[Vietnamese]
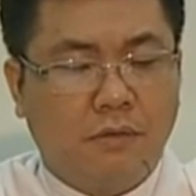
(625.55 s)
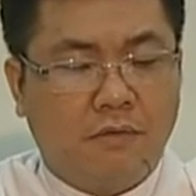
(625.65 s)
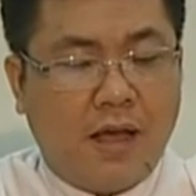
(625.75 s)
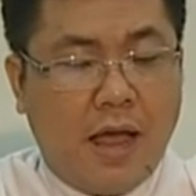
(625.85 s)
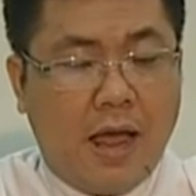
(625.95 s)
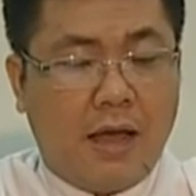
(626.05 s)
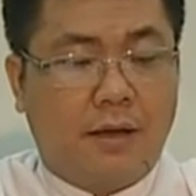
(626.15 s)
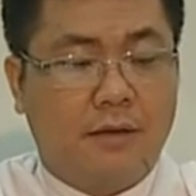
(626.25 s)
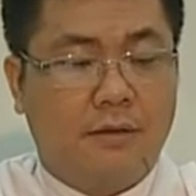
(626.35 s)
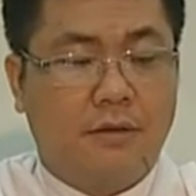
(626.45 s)

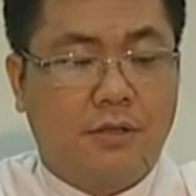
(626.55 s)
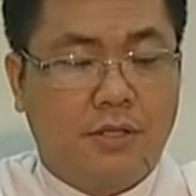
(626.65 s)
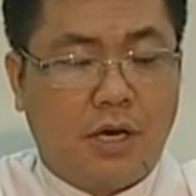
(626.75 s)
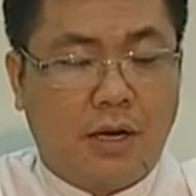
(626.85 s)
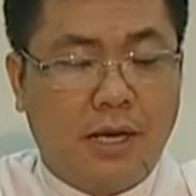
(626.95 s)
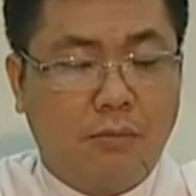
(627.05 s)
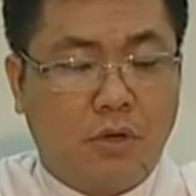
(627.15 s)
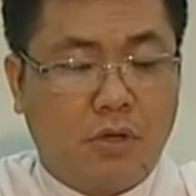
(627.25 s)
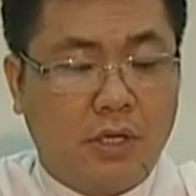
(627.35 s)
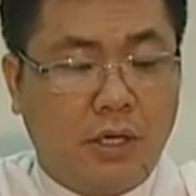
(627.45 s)
và trở nên một
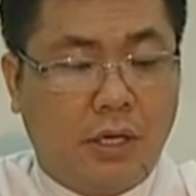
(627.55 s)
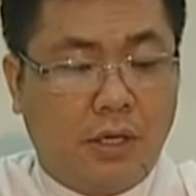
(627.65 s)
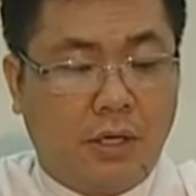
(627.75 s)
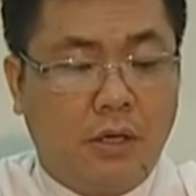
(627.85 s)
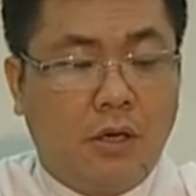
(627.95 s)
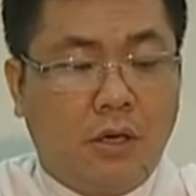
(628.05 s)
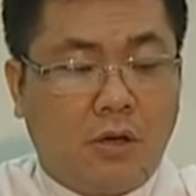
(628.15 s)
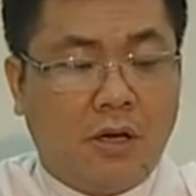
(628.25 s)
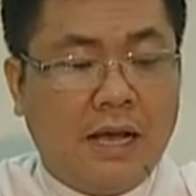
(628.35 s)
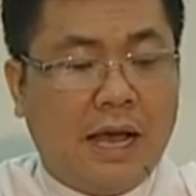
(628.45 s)
con người
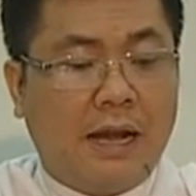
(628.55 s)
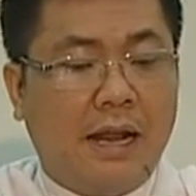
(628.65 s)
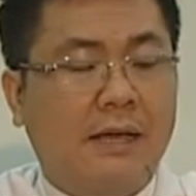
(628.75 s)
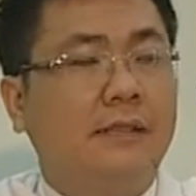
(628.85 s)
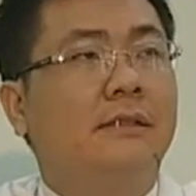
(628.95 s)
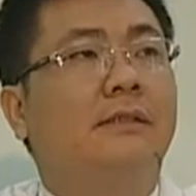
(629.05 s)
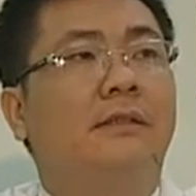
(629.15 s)
có khả năng